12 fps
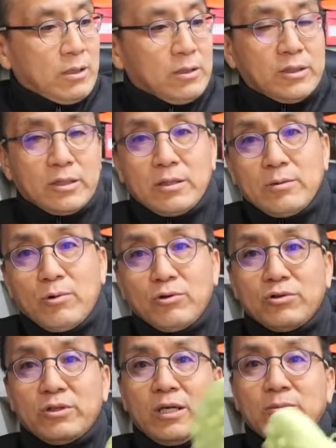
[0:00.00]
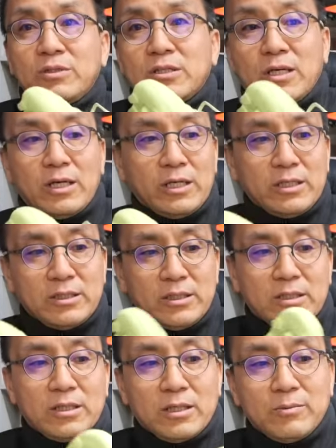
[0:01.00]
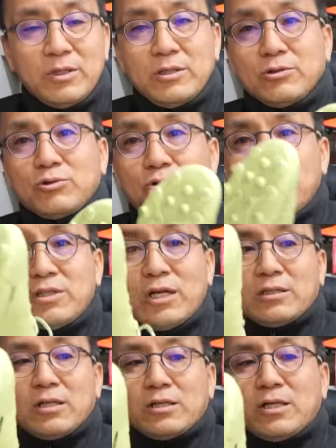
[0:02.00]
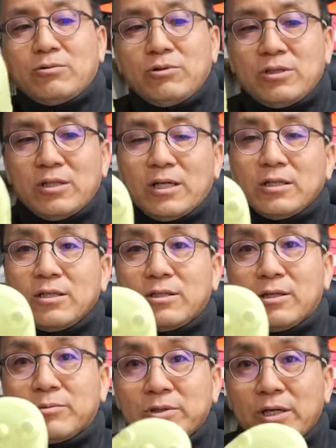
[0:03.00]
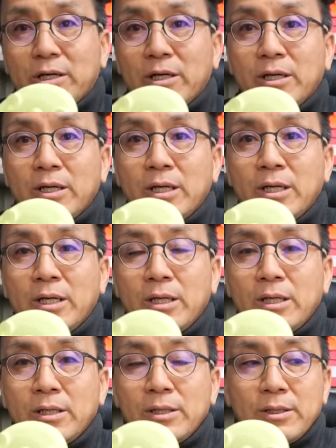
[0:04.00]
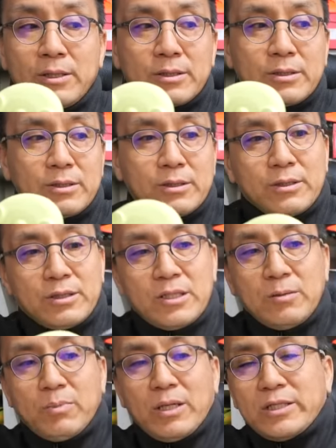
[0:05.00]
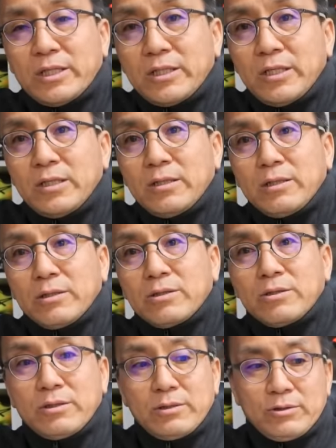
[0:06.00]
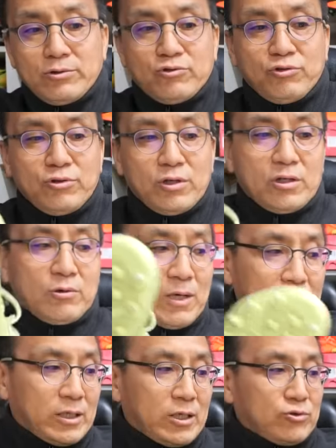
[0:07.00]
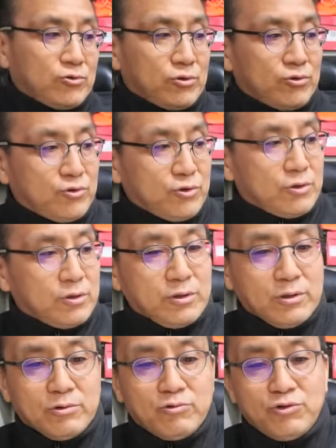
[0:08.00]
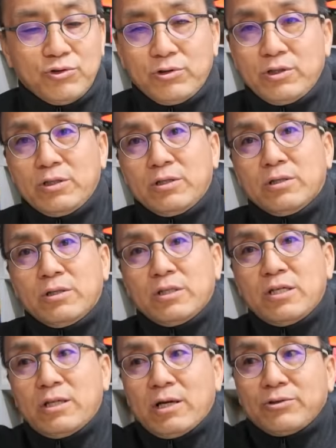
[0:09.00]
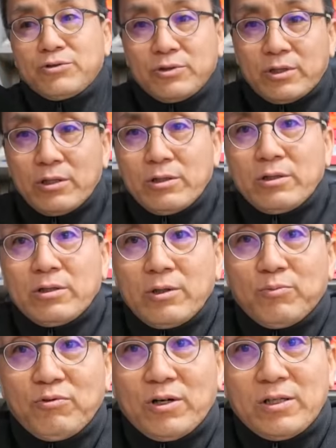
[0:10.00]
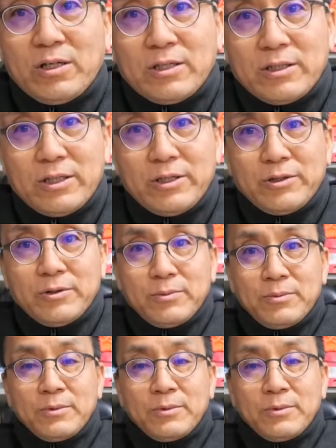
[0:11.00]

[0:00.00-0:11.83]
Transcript: 어쨌든 모든 MG나 AG가 미드솔을 장착하고 있지는 않기 때문에 그 신발 자체가 어떤 충격을 완화해 주는 수 있는 쿠셔닝을 기대할 수 있다 이런 건 거의 불가능하잖아요